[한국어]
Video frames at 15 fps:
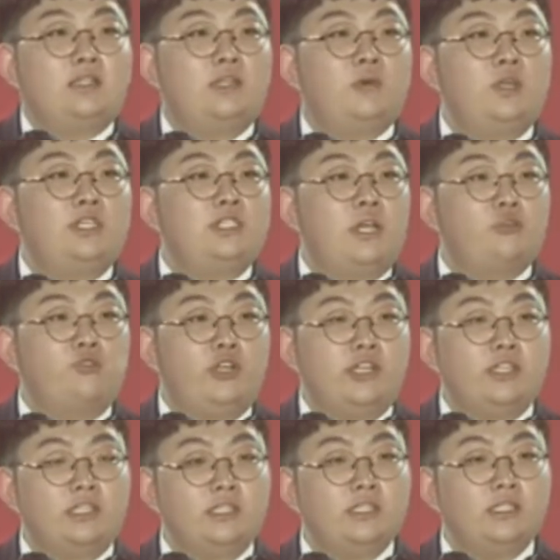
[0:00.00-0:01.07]
그리고 이제
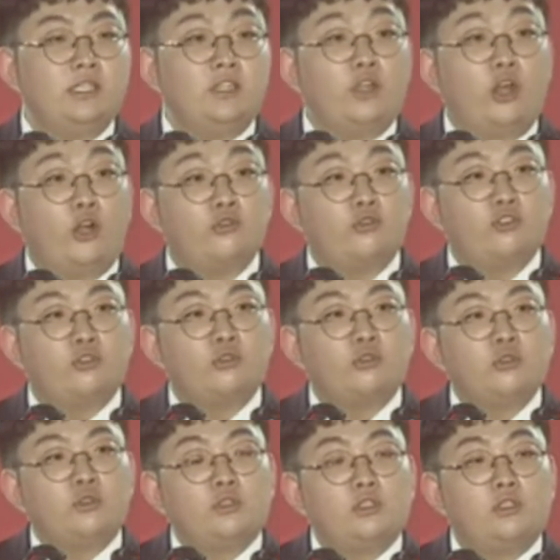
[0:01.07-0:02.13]
우리는 결국
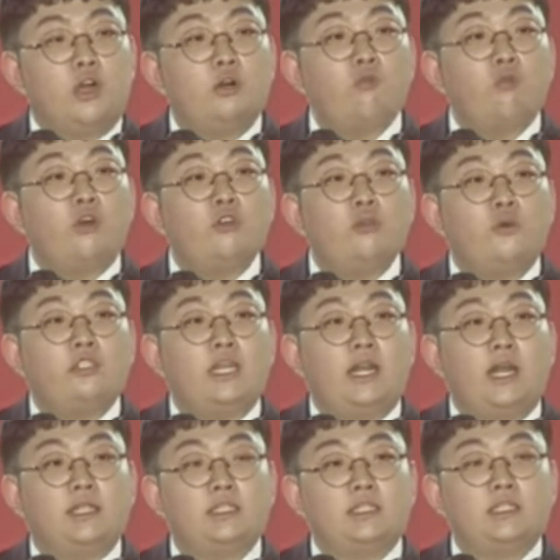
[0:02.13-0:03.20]
정권
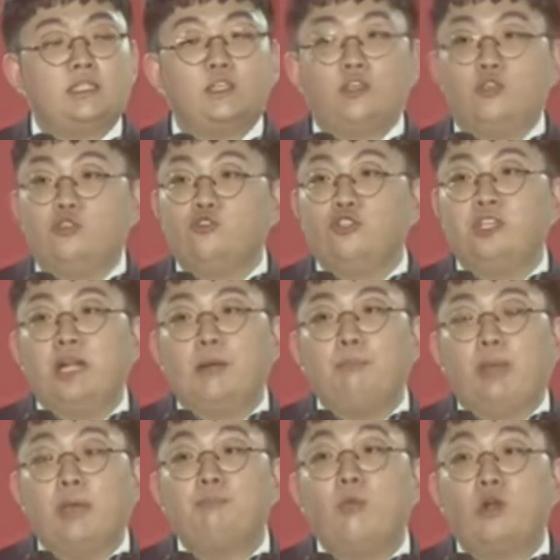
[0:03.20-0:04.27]
교체라는
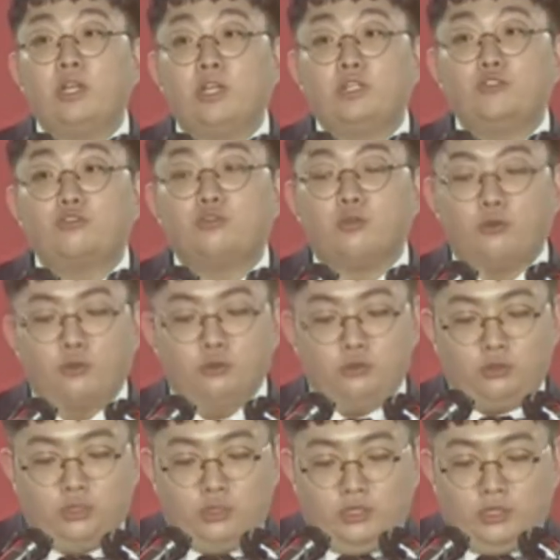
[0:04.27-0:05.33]
유일한 뱃머리를
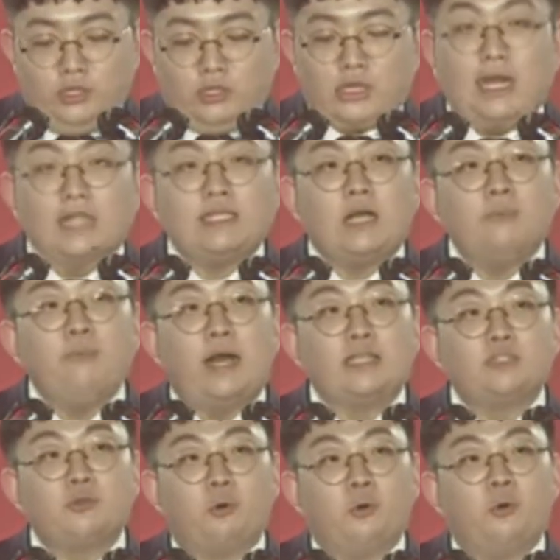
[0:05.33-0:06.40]
두고 가장
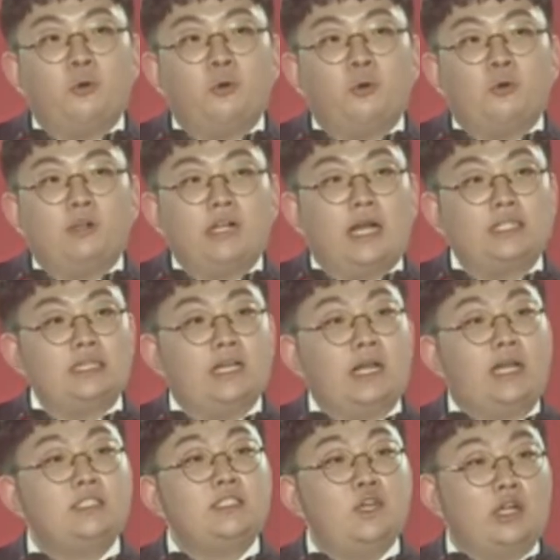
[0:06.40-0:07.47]
빠르고
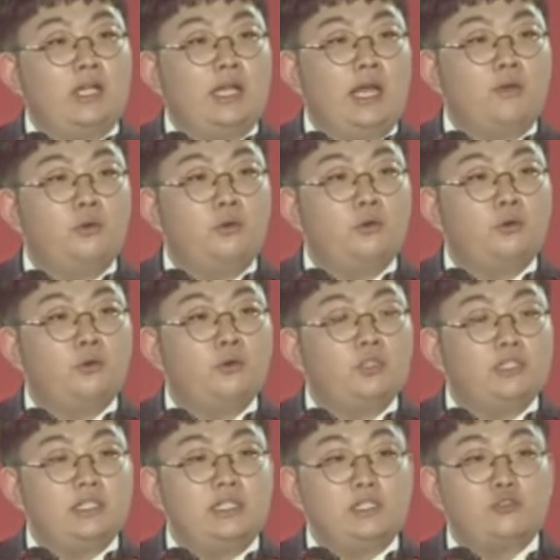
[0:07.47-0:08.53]
가장 안전한 항로로
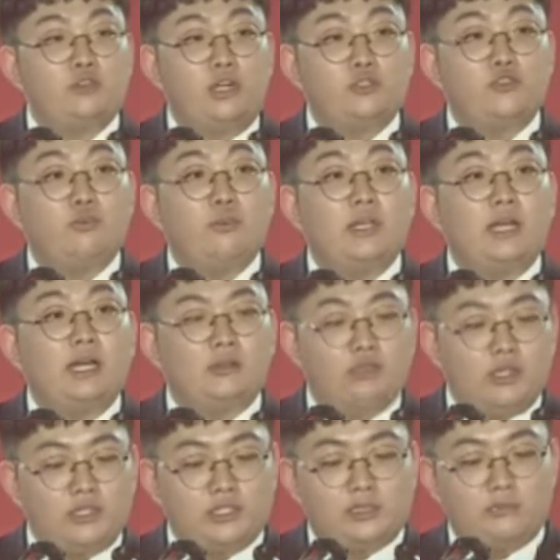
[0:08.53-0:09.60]
질주할 준비가
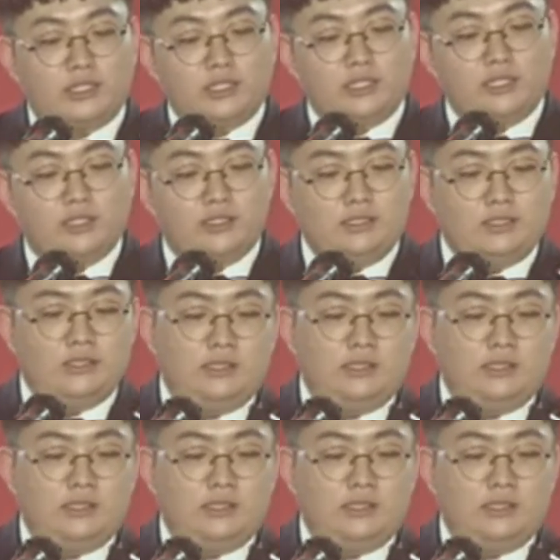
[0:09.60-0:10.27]
되었습니다.